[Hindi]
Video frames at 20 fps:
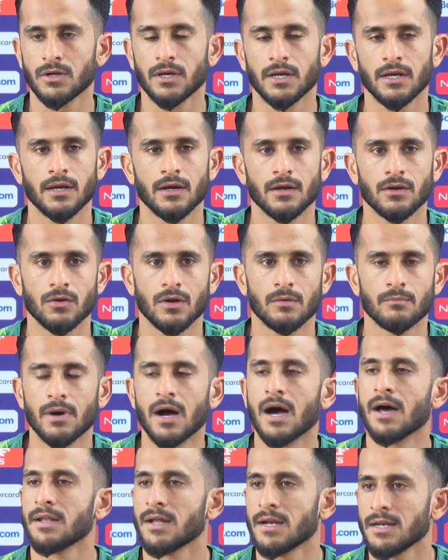कि ये हम
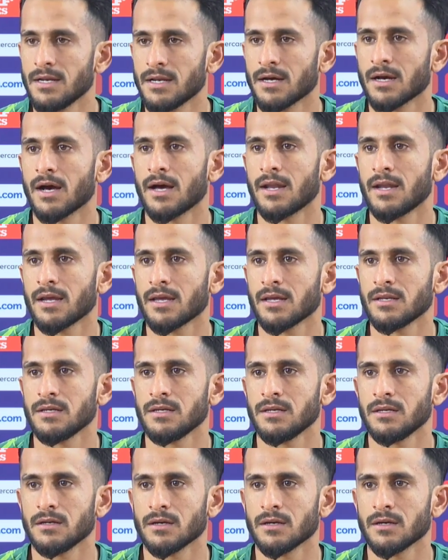बहाना नहीं लगा रहे कि जी